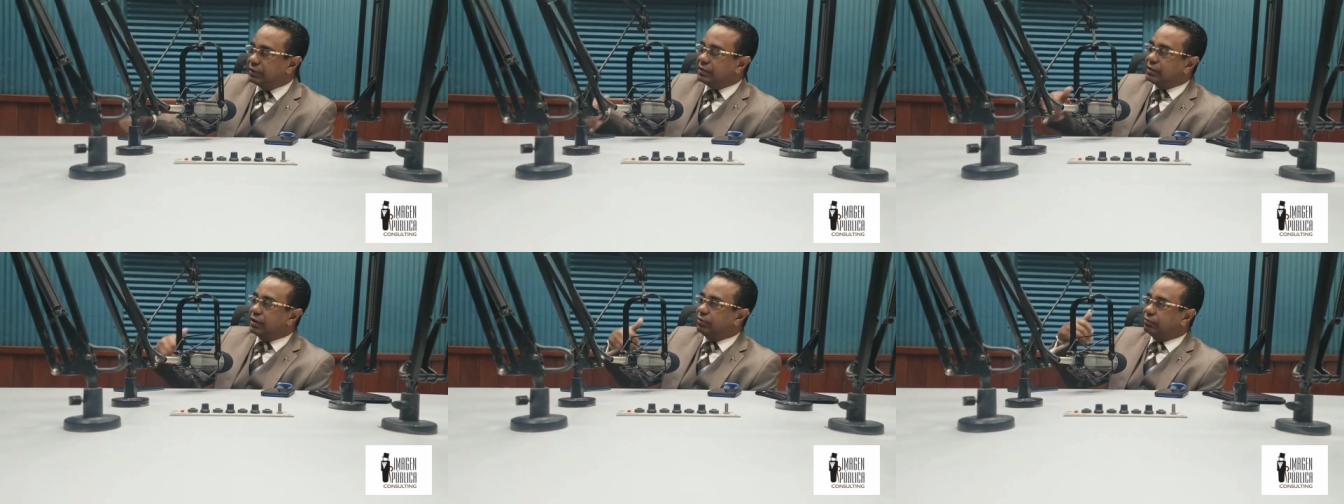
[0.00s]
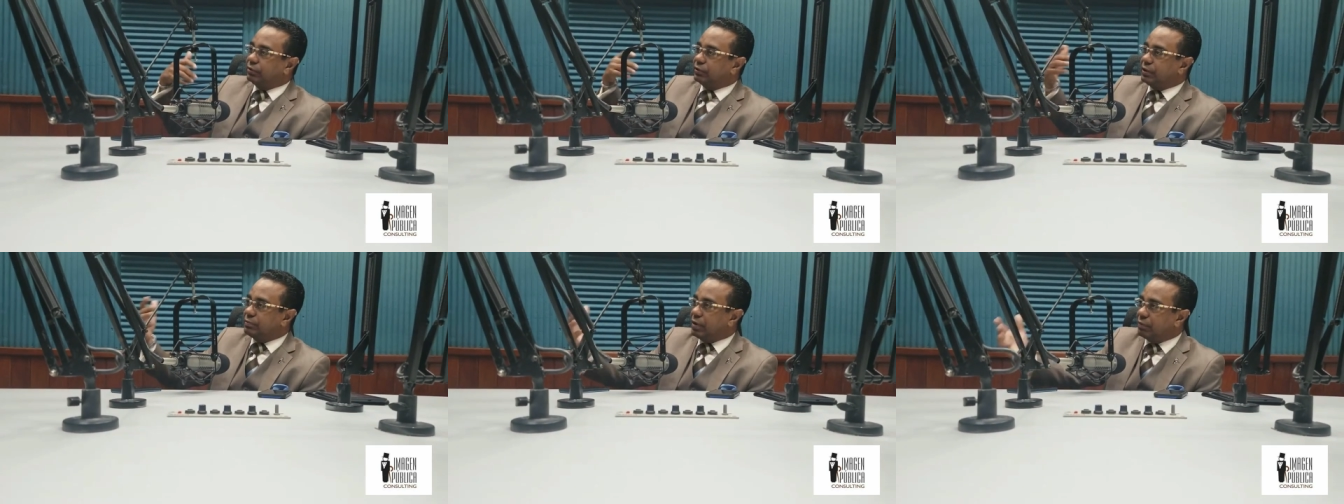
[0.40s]
tiene donde
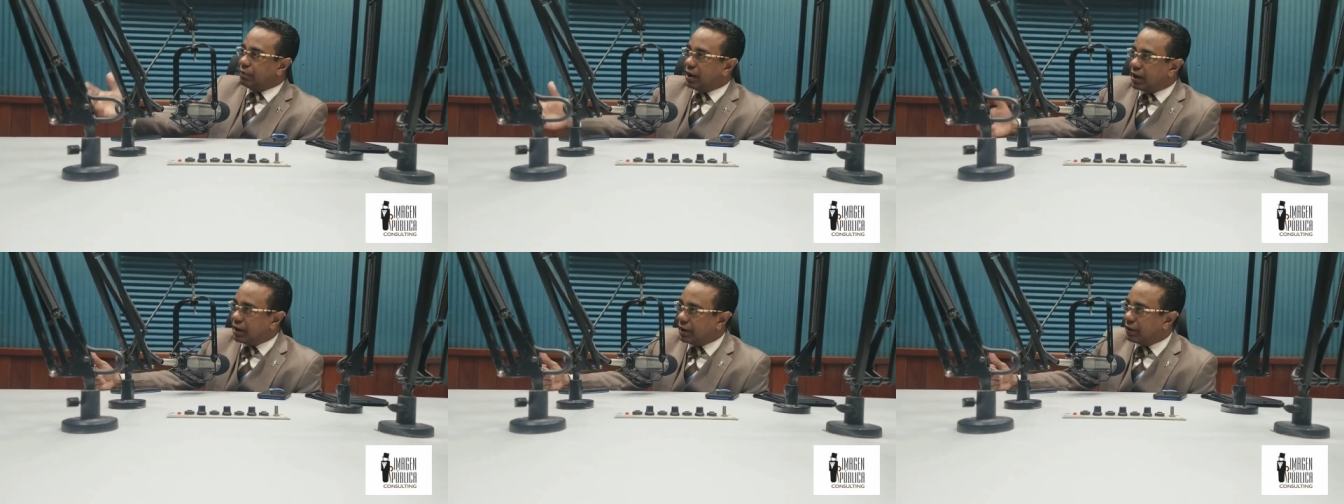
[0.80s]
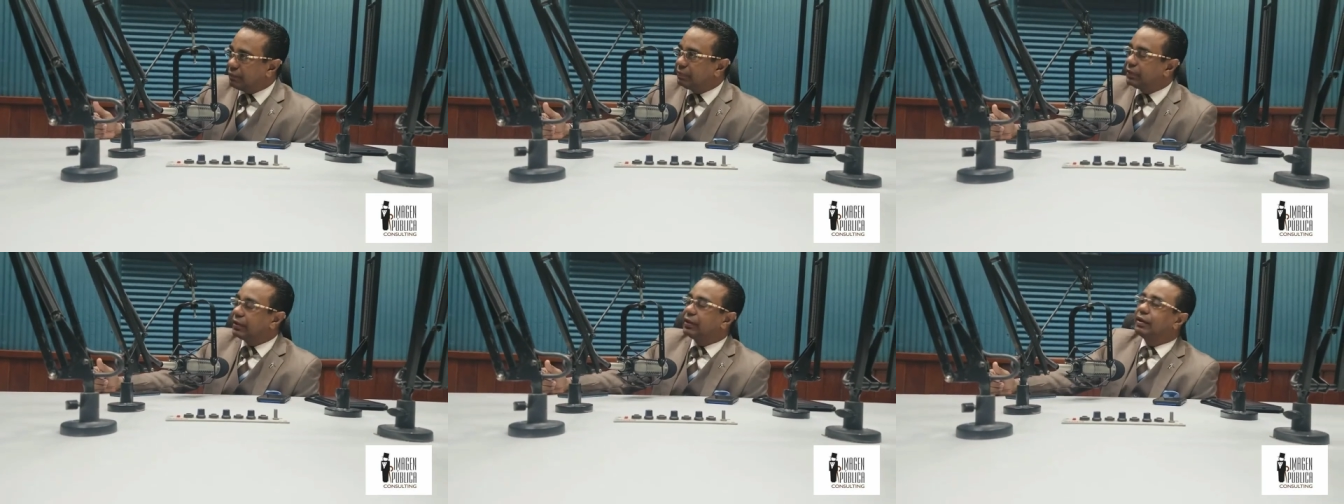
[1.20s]
usted,
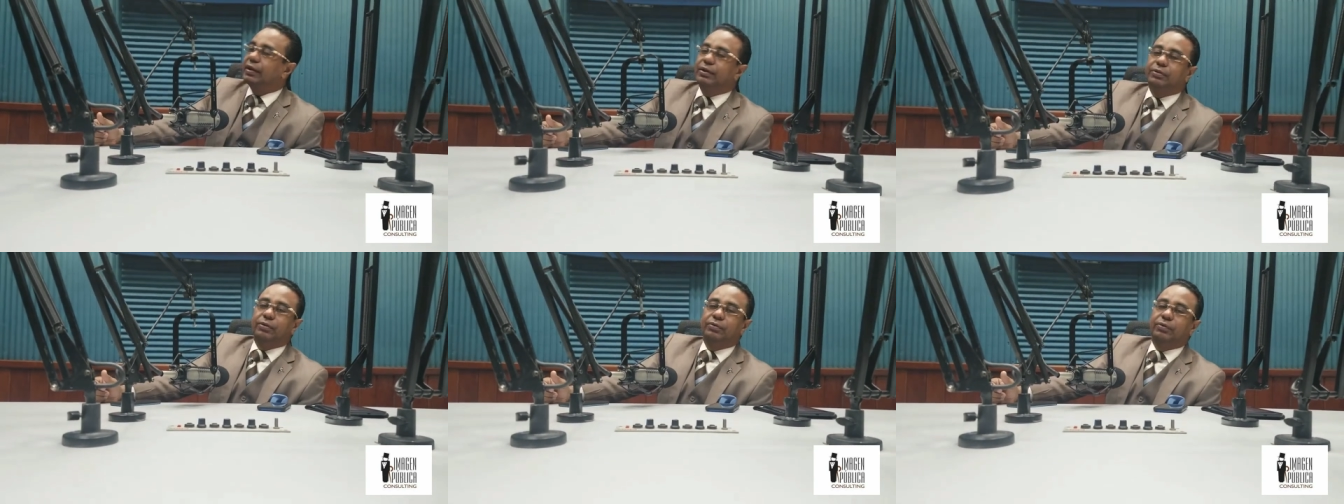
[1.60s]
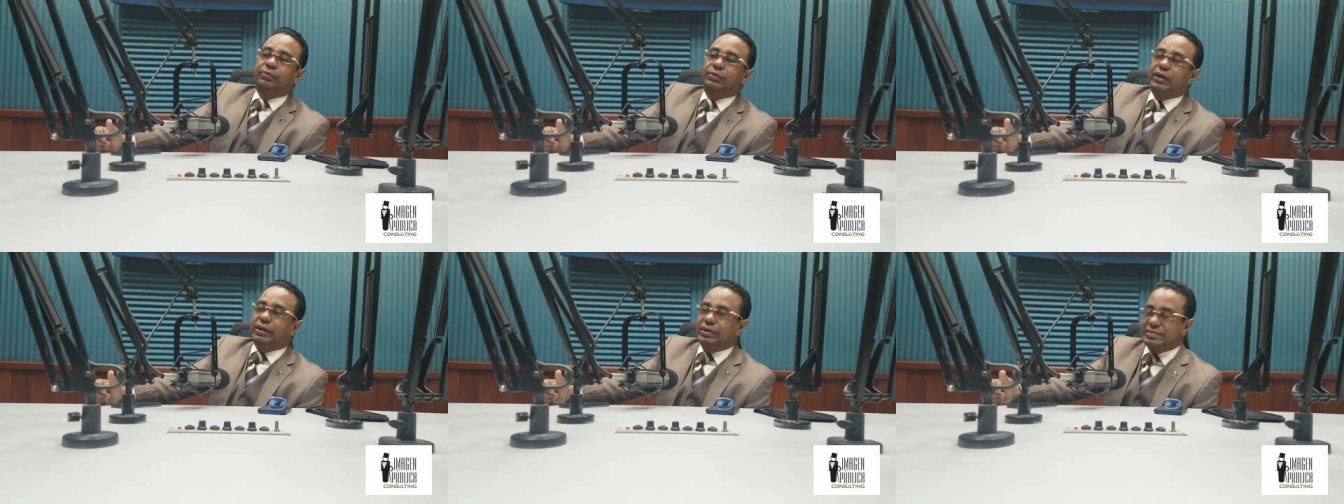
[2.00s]
donde
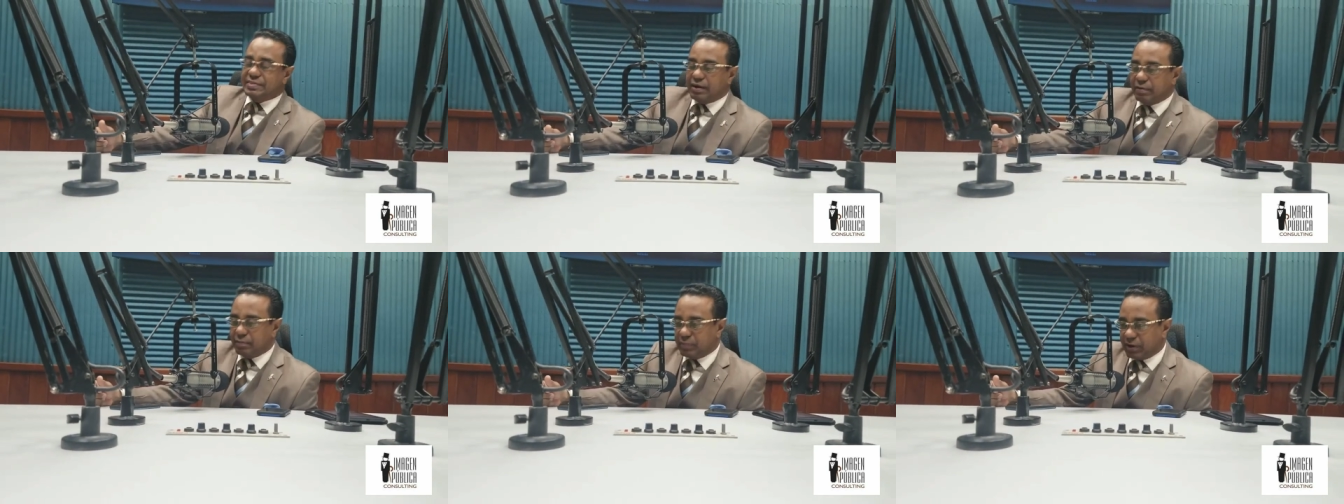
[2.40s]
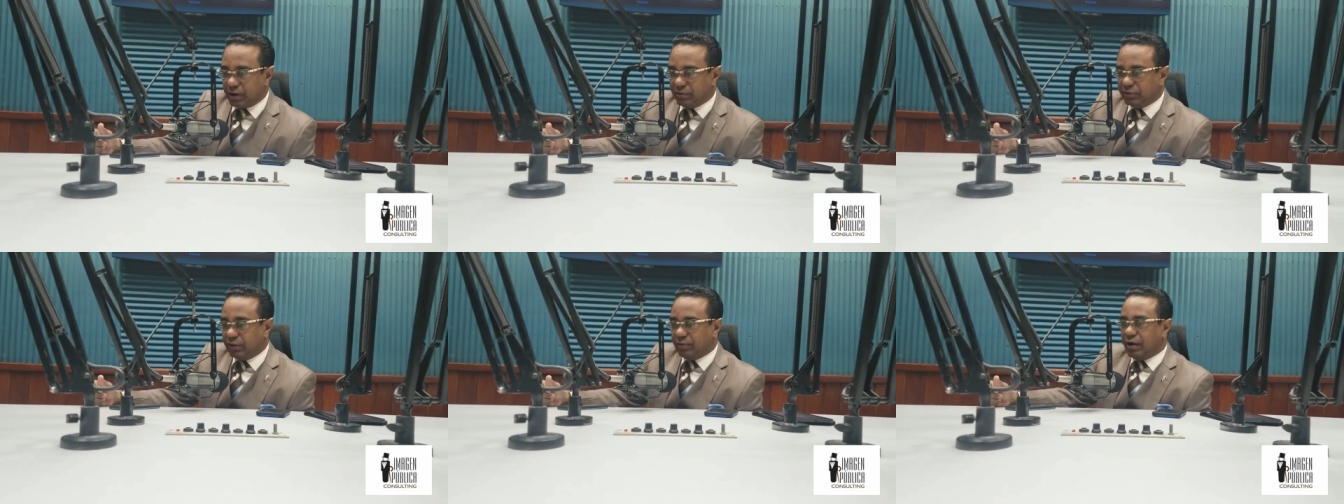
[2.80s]
usted ni sabe para
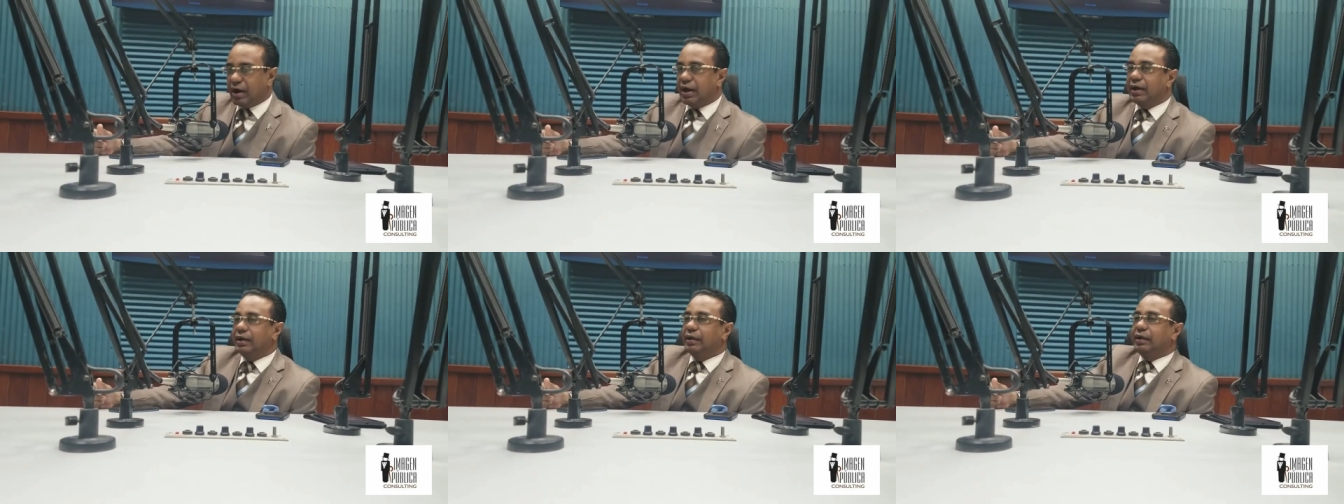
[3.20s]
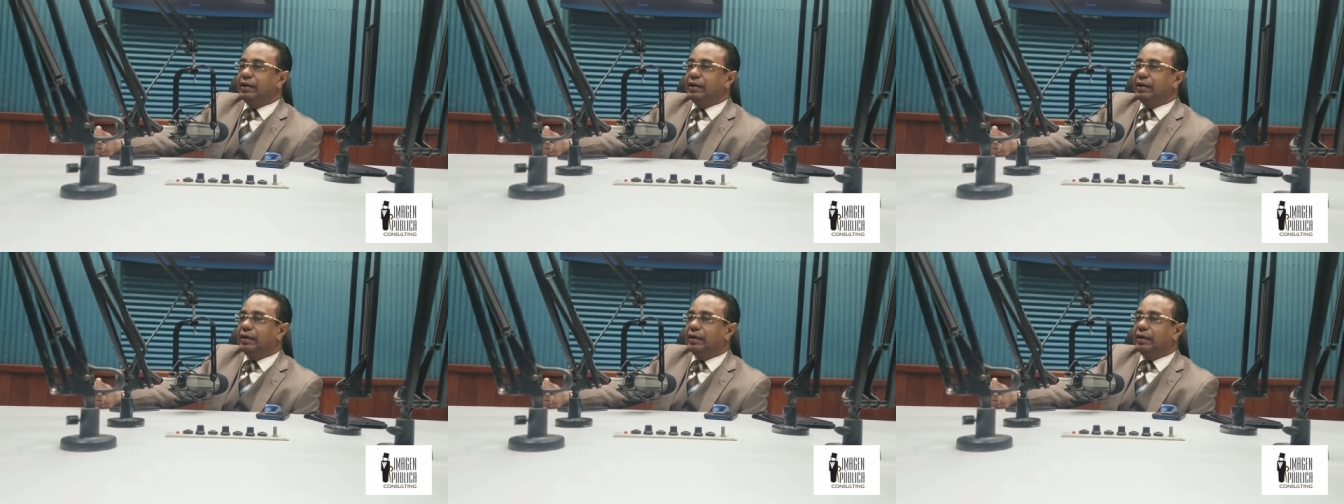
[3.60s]
dónde va.